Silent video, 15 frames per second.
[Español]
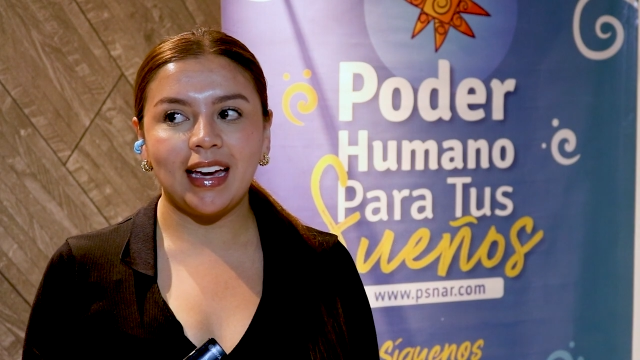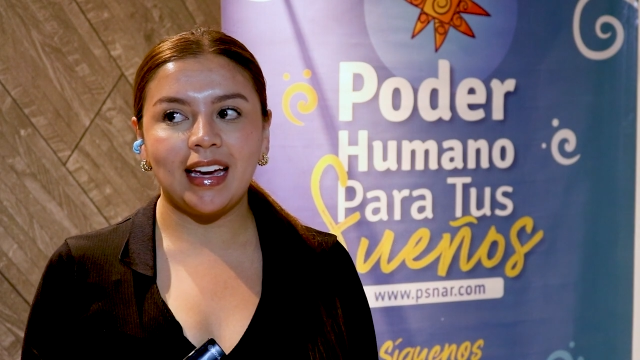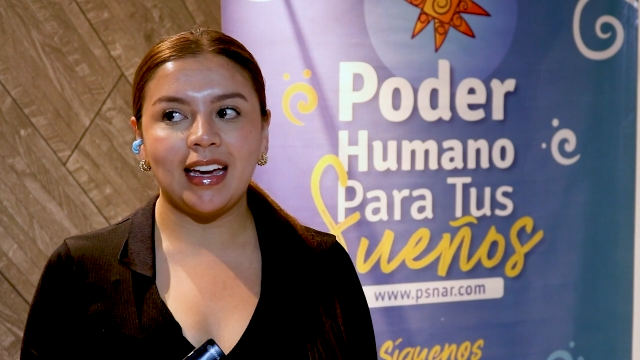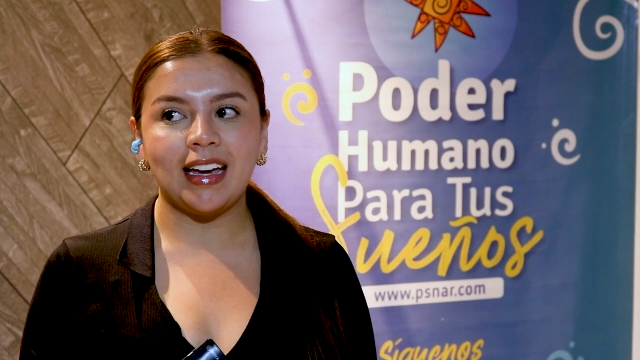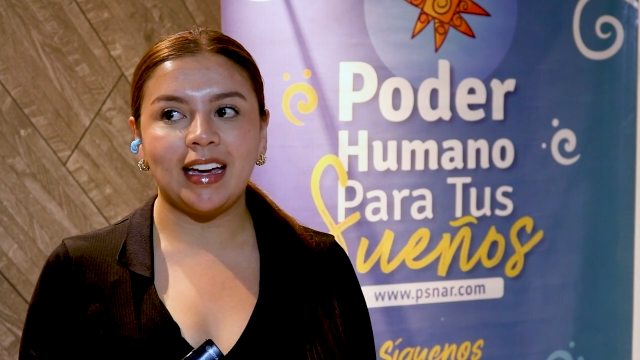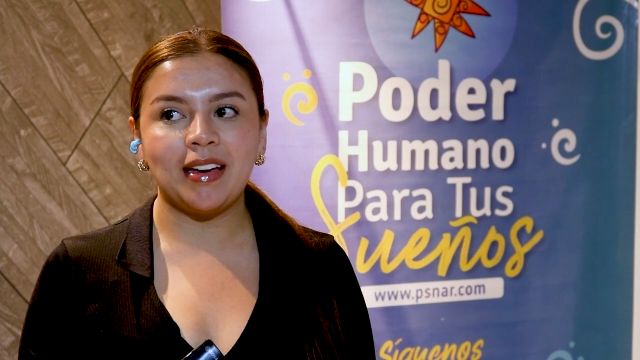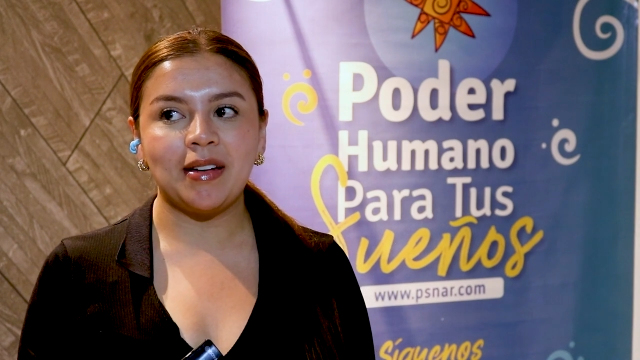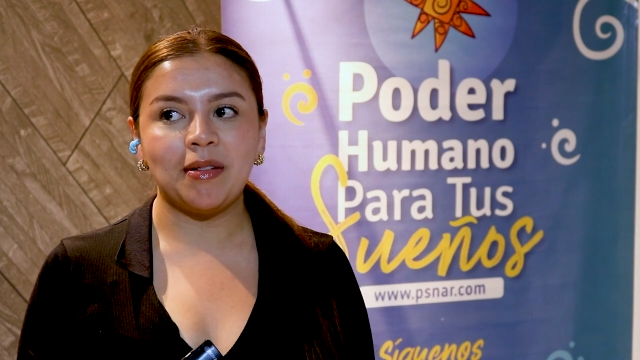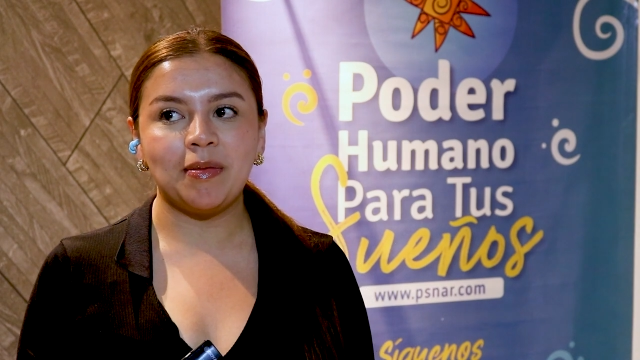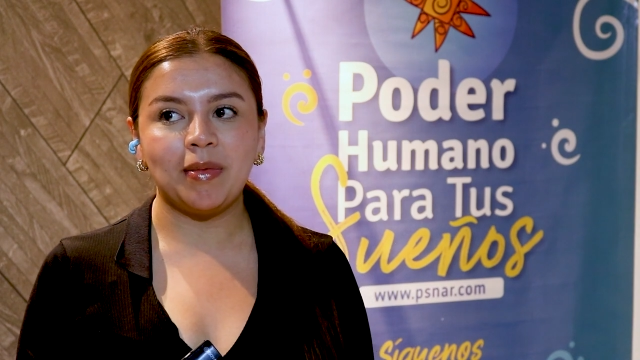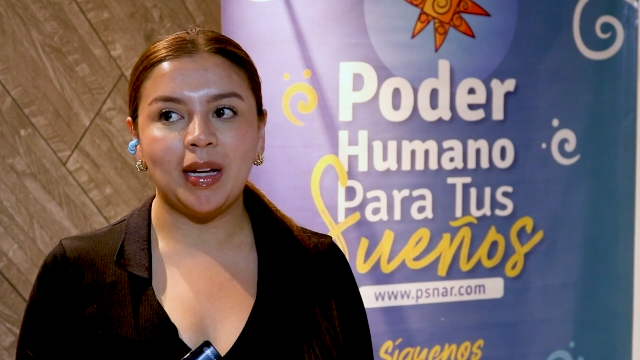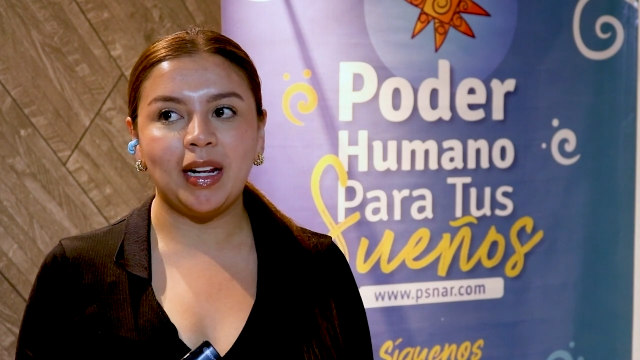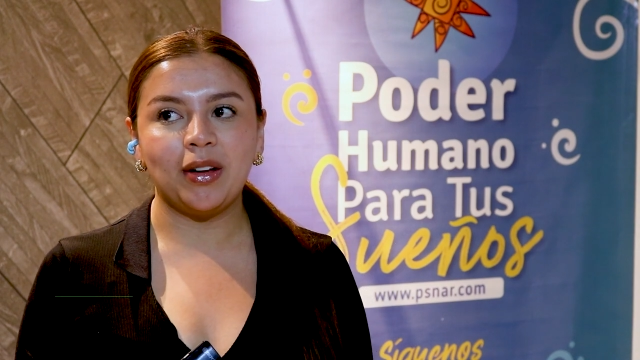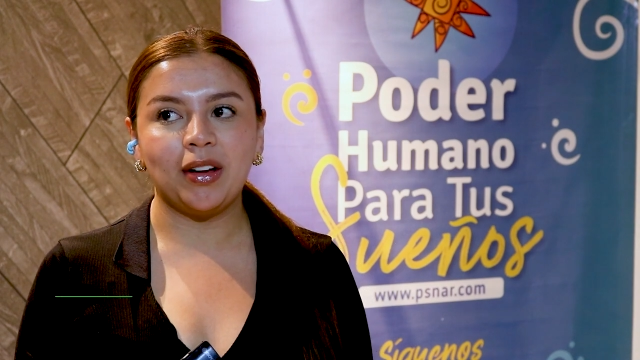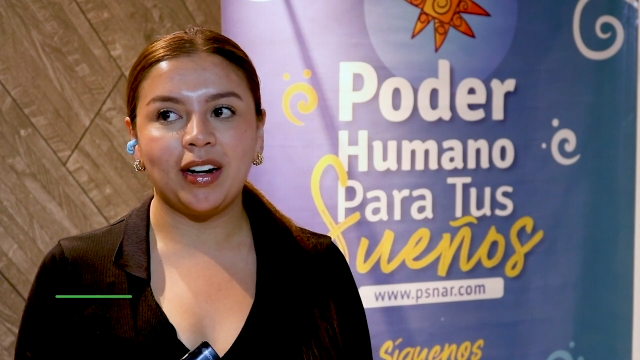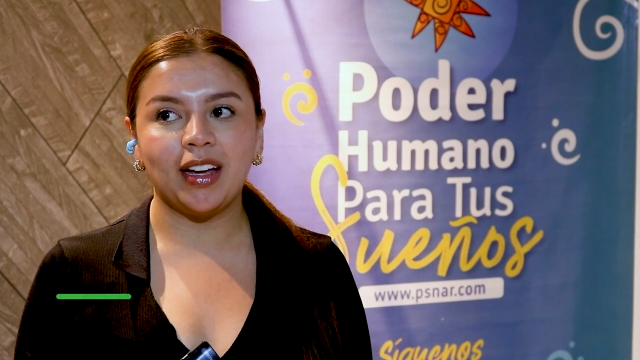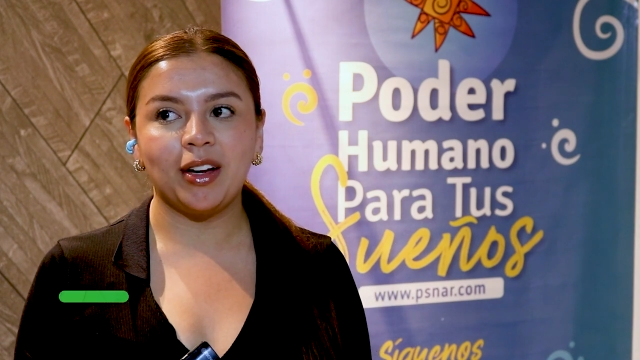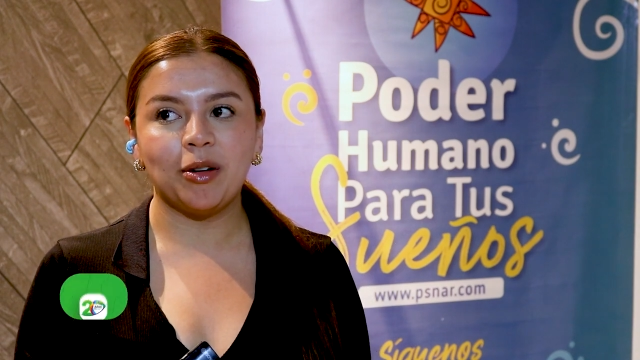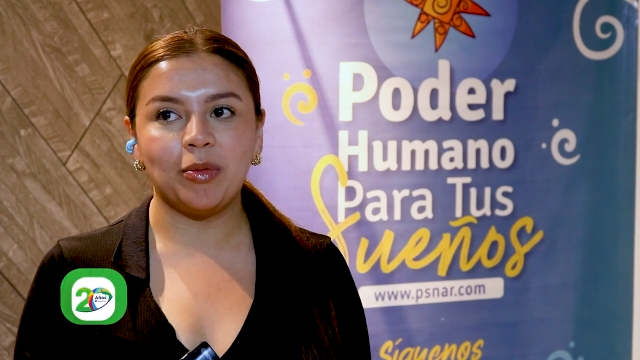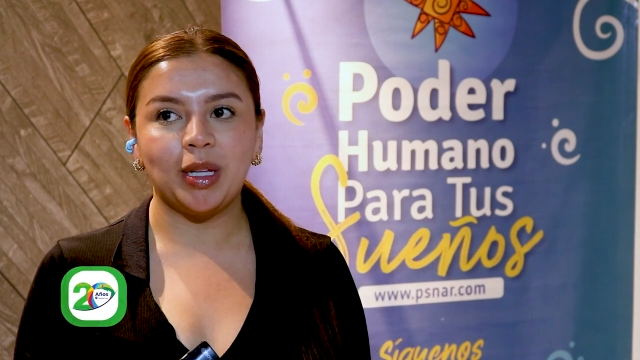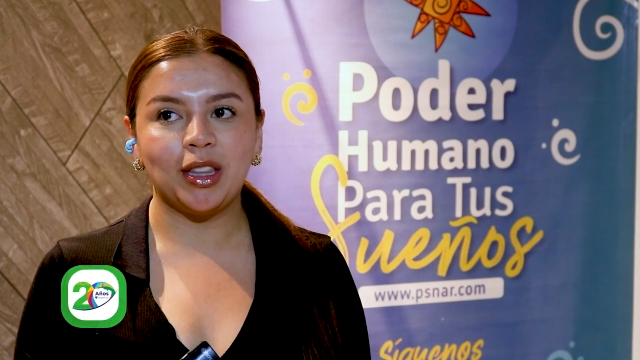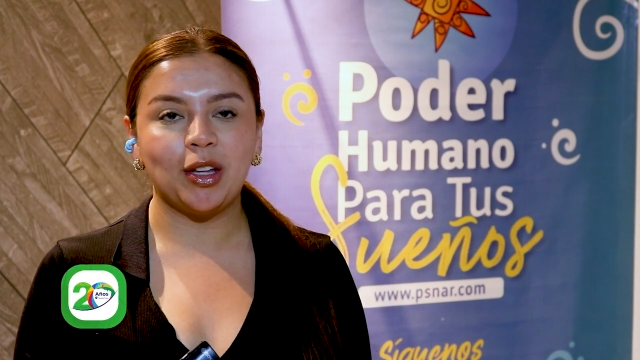eh, me lo
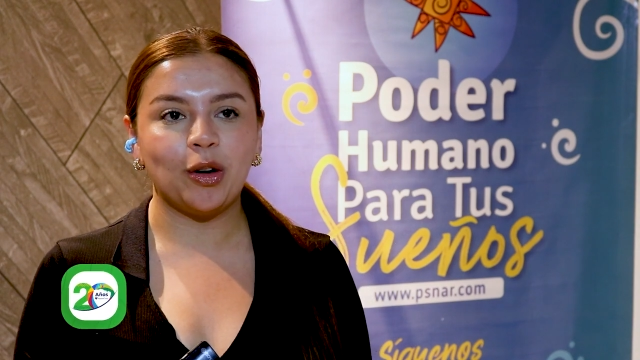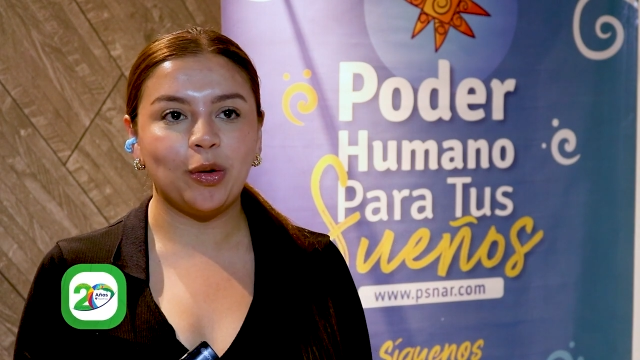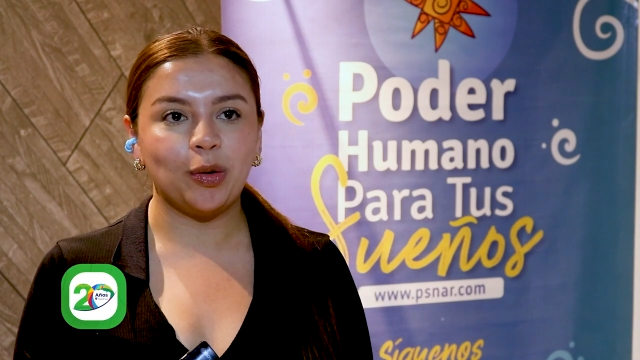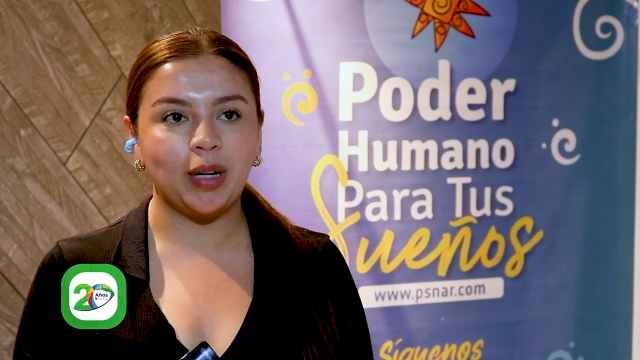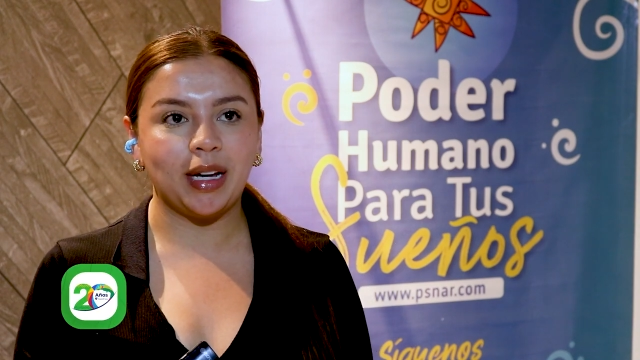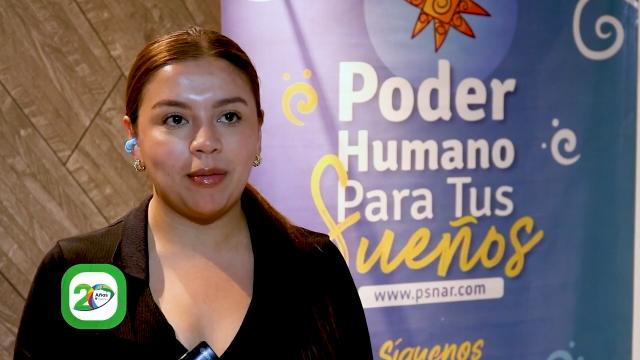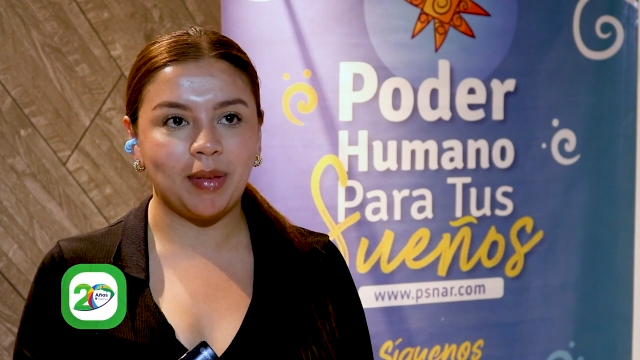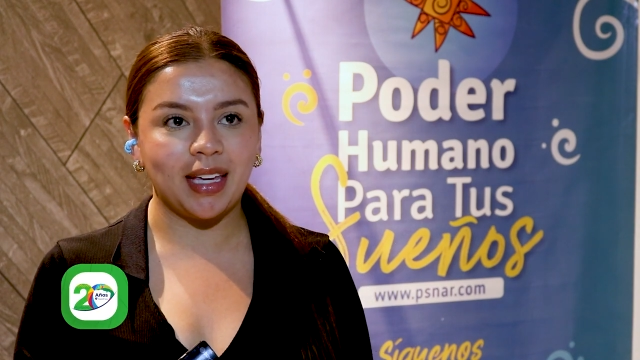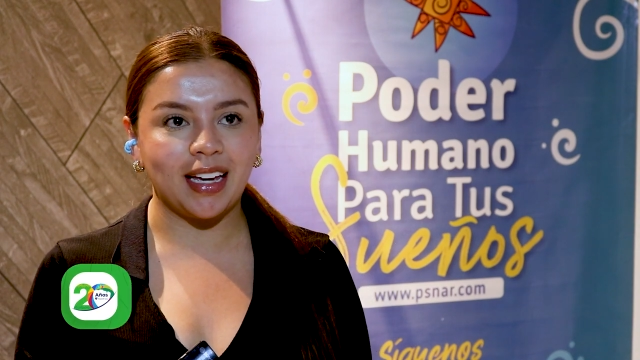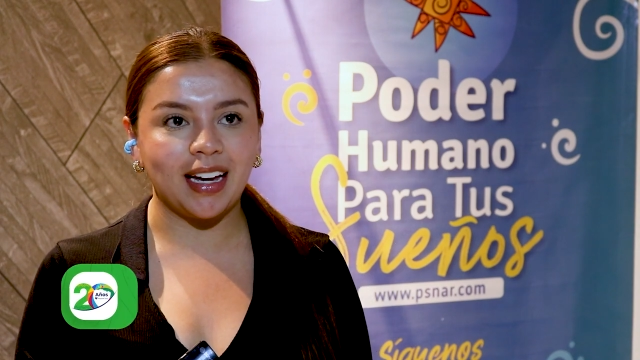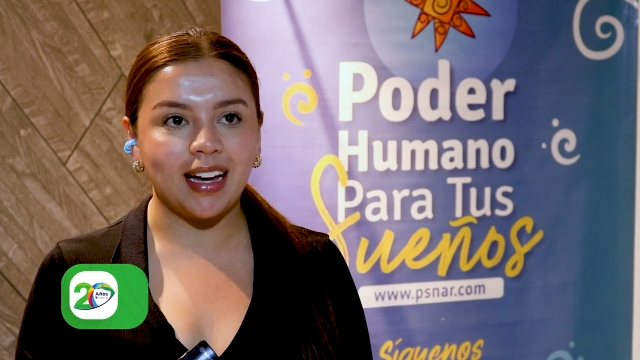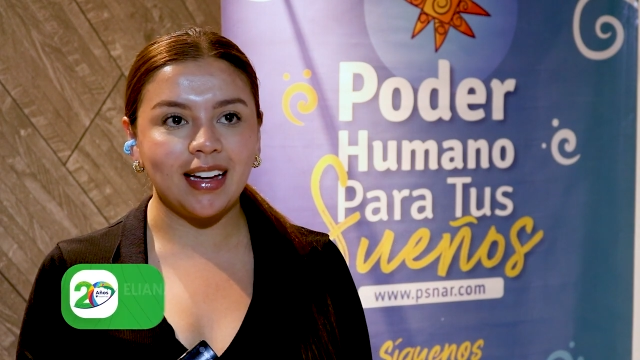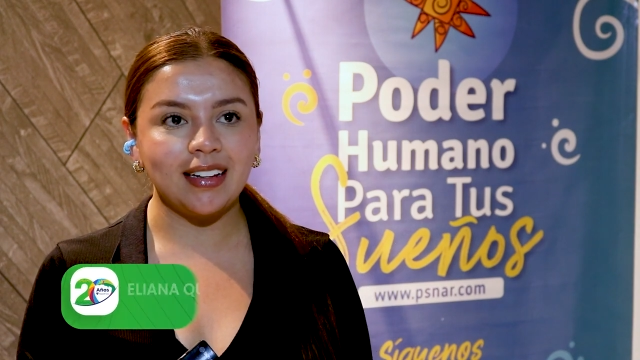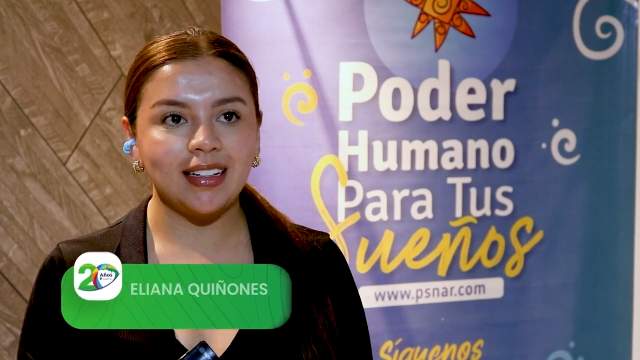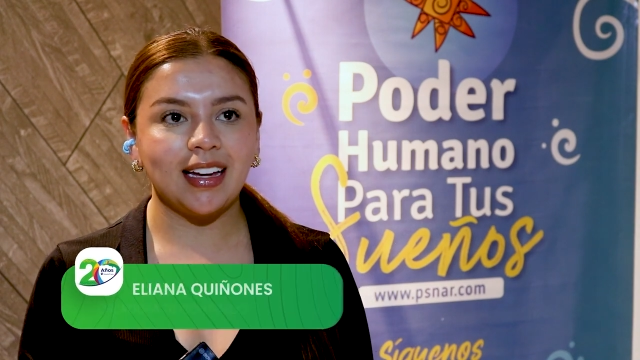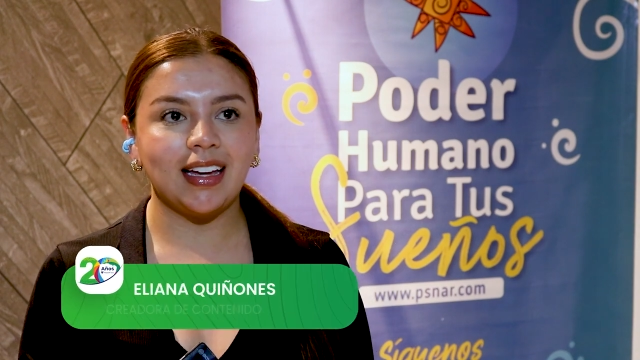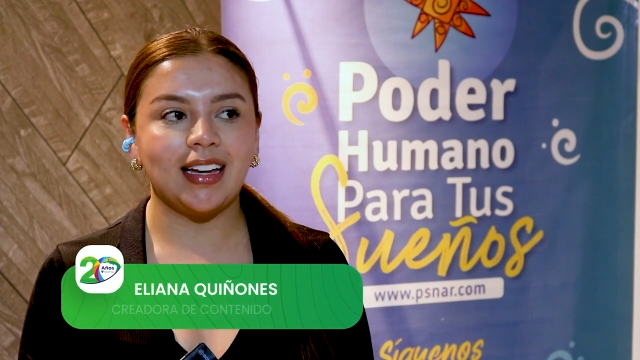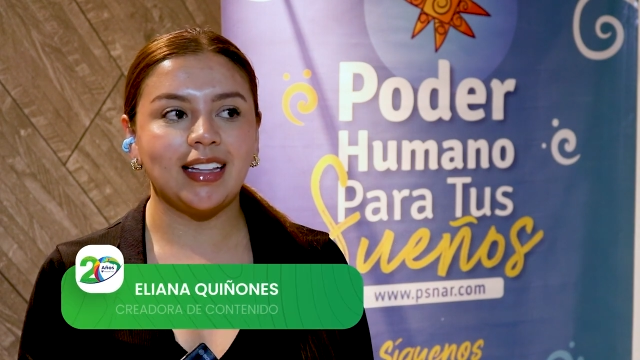recomendó una amiga,